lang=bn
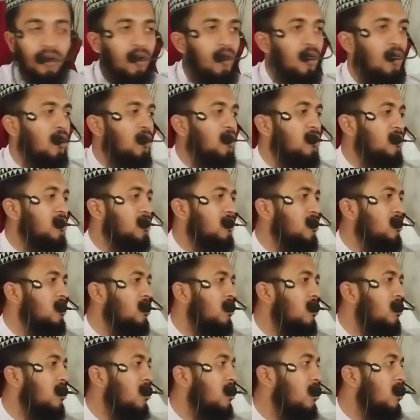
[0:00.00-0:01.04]
কোষ
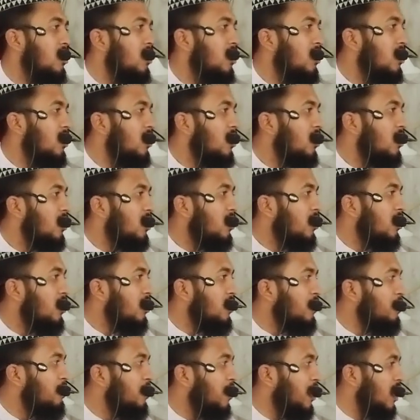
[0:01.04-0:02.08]

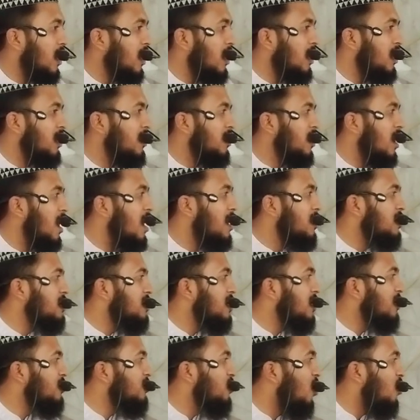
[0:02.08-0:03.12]
বিহীন
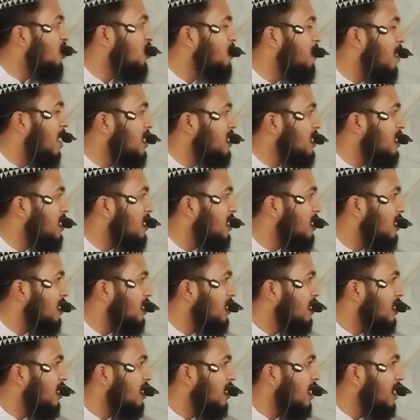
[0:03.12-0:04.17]
একটি তরবারি
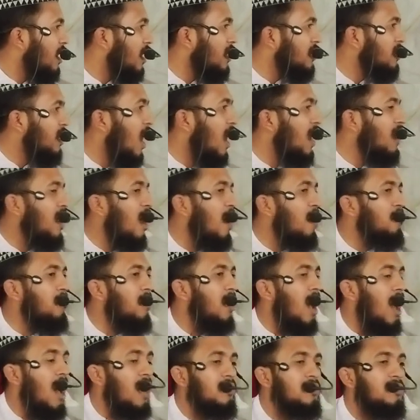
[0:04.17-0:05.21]
এটাই
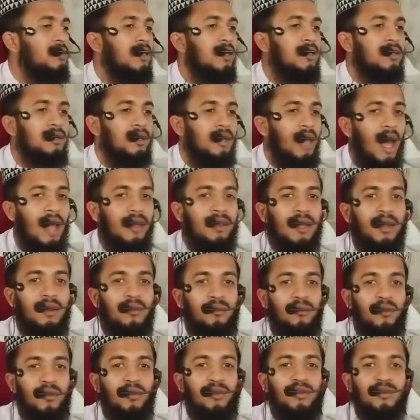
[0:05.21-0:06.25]
আমরা আজকে জিহাদের
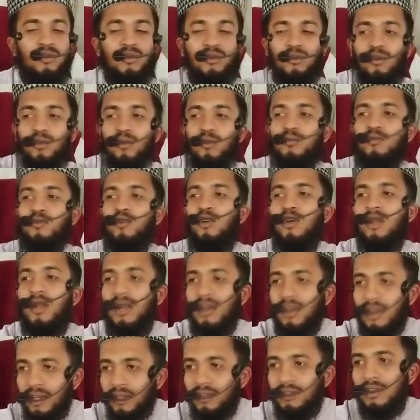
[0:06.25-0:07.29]
মূল রূপ ধরে
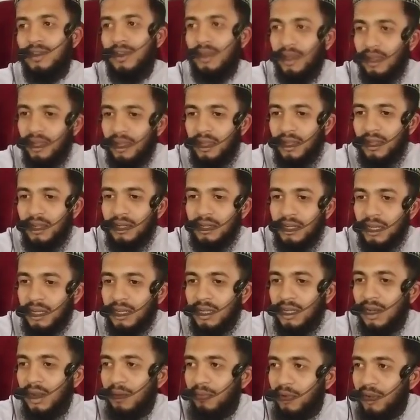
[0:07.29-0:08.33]
নিয়েছি ঠিক
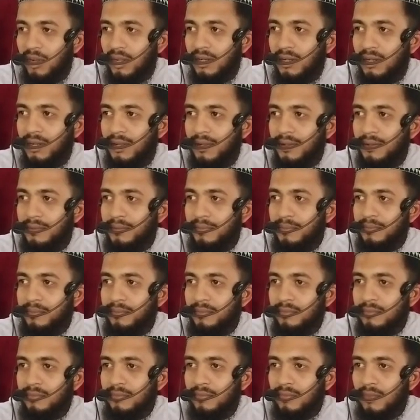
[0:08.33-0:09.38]
কিনা বলেন
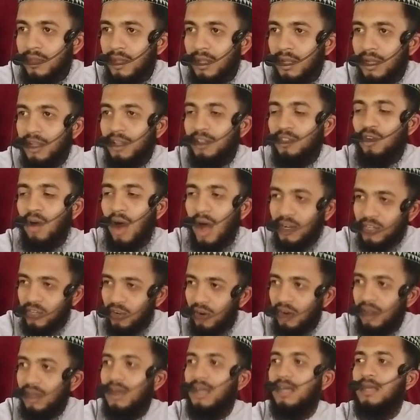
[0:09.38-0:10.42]
কিন্তু
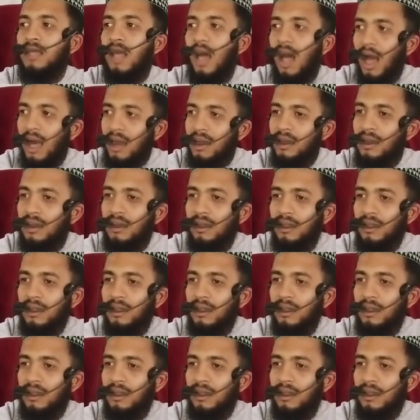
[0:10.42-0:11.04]
আসলে কি তাই